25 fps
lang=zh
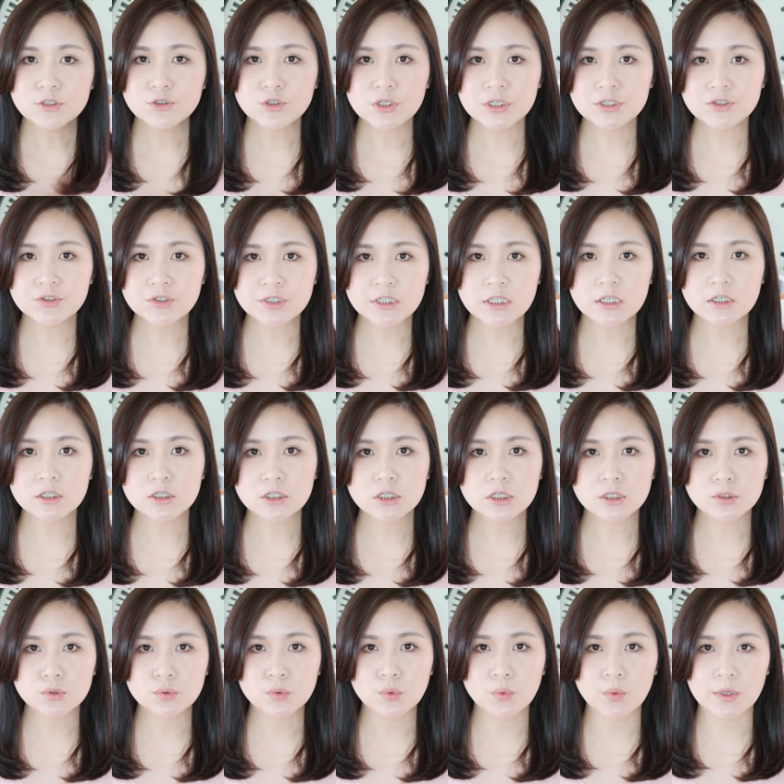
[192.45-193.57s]
GHD 的
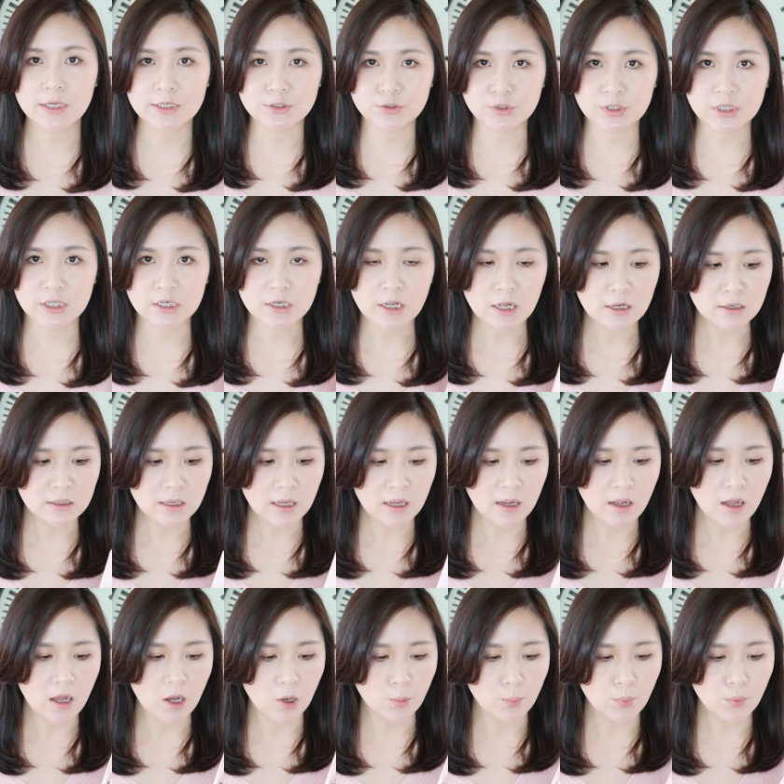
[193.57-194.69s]
热度我也觉得刚刚
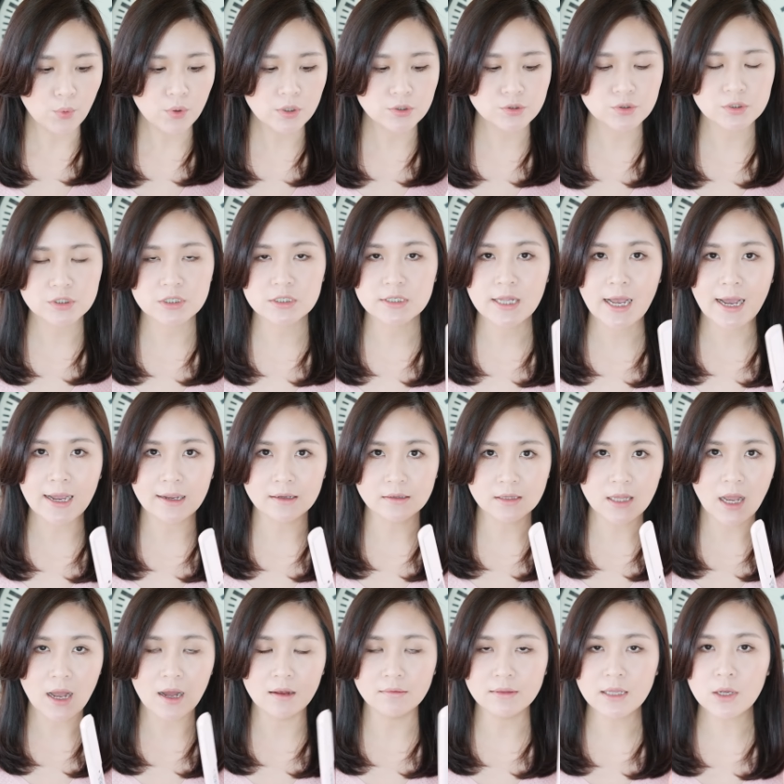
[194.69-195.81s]
好，不会说是太
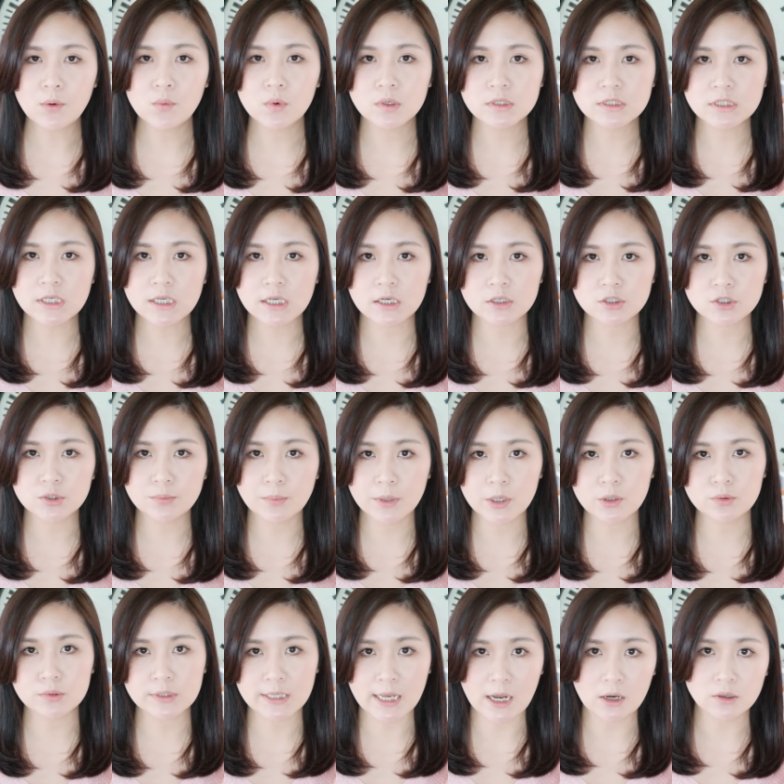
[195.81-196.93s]
烫。那我这个是没
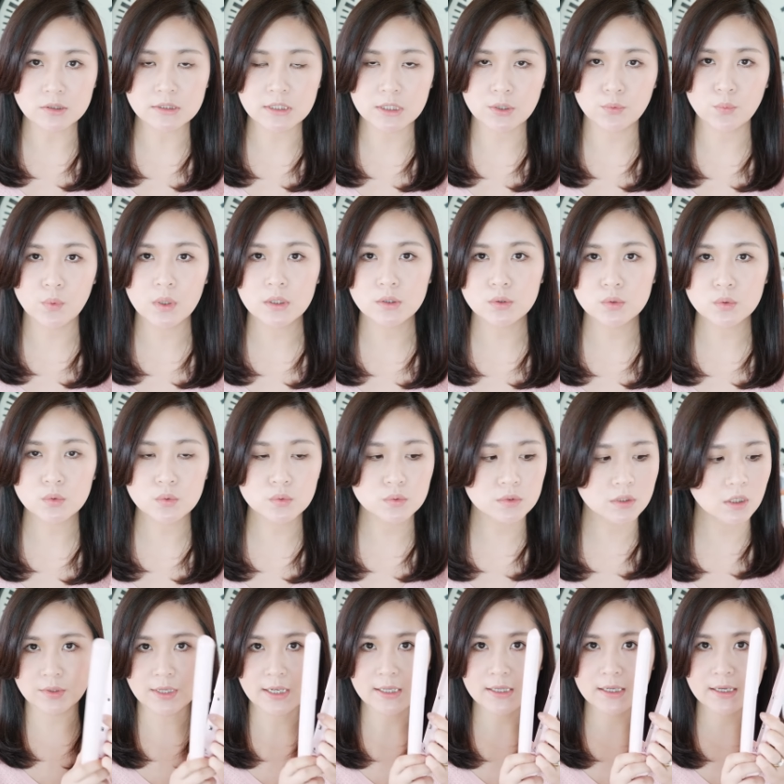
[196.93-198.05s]
有调节温度
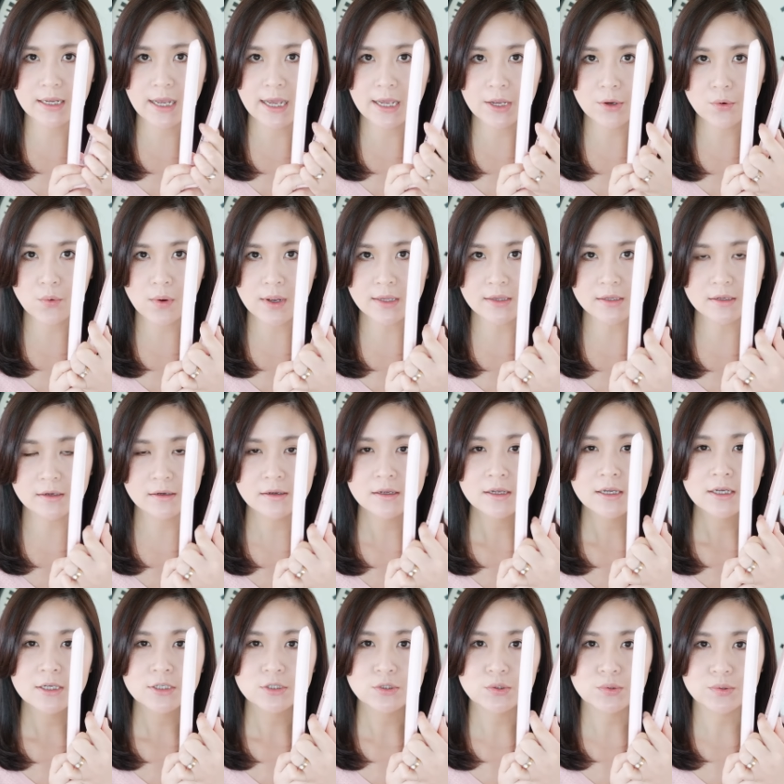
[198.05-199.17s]
的，它的开关呢
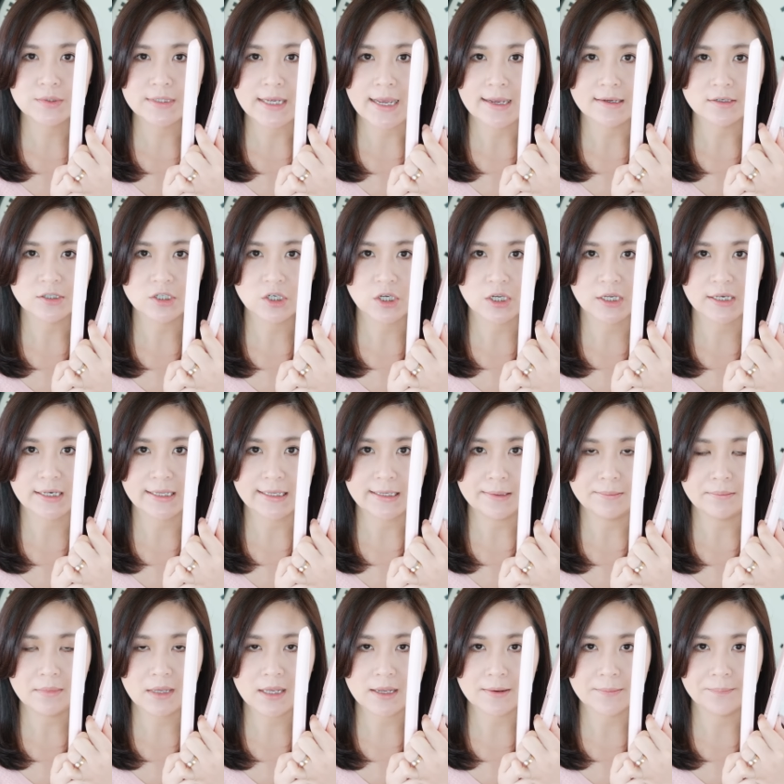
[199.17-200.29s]
就在这个里
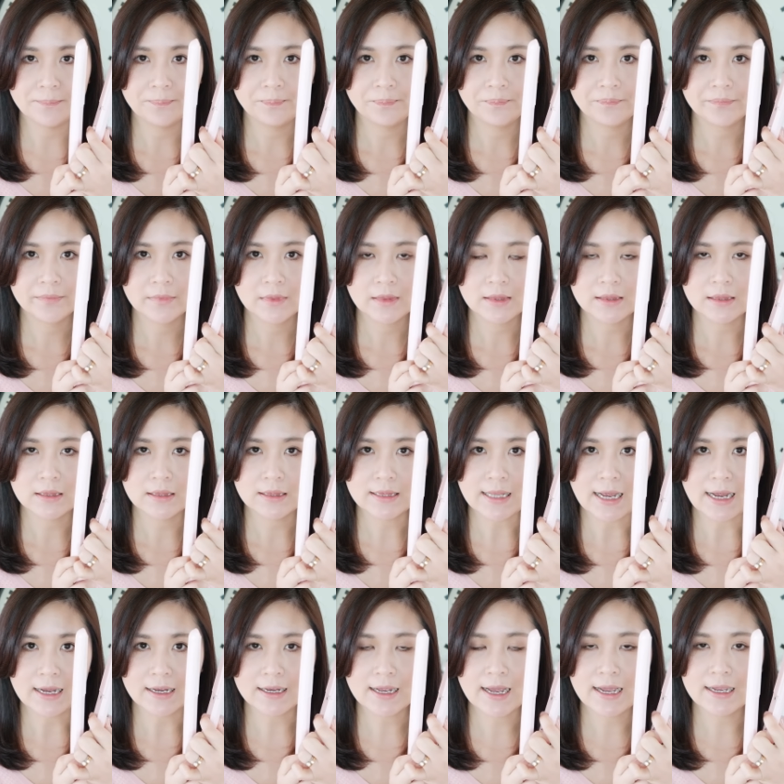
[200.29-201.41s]
面，
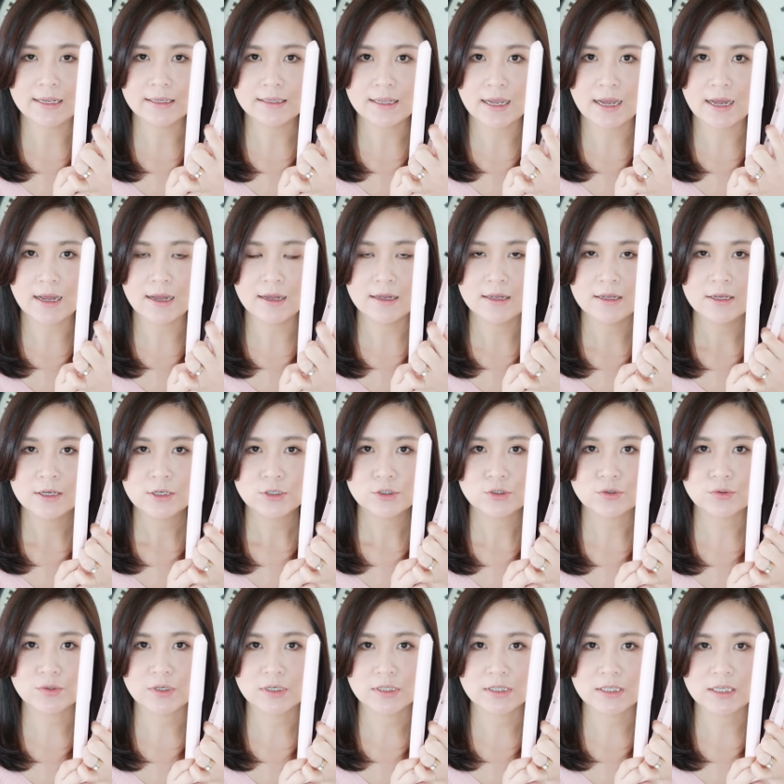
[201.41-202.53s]
打开它
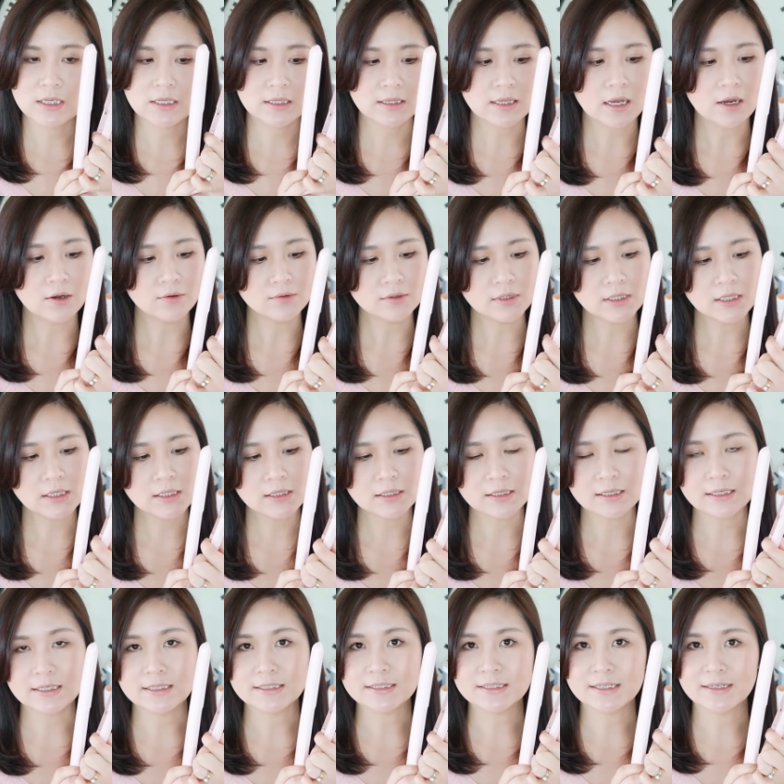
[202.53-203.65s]
就能听到滴的
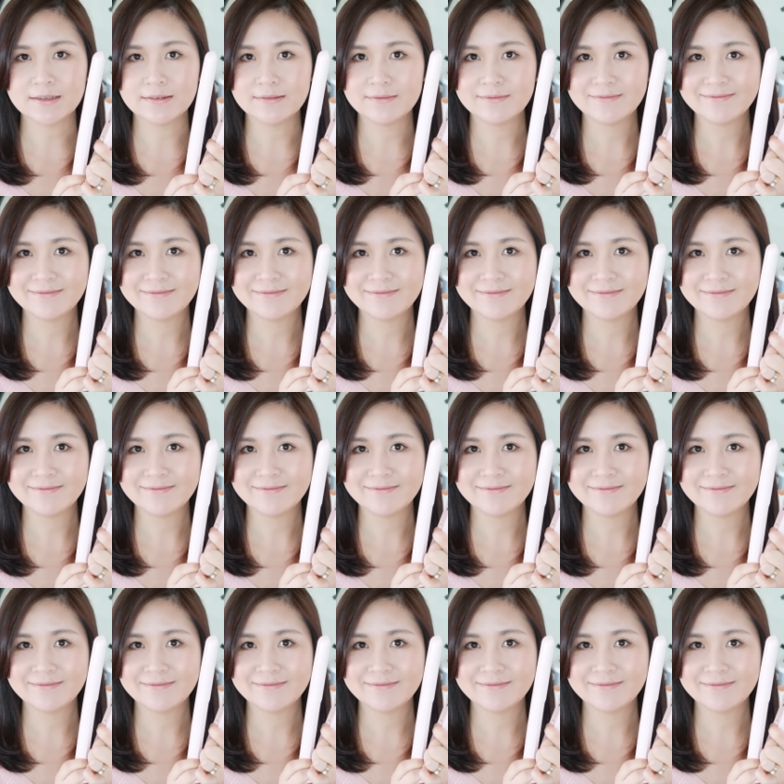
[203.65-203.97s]
一声。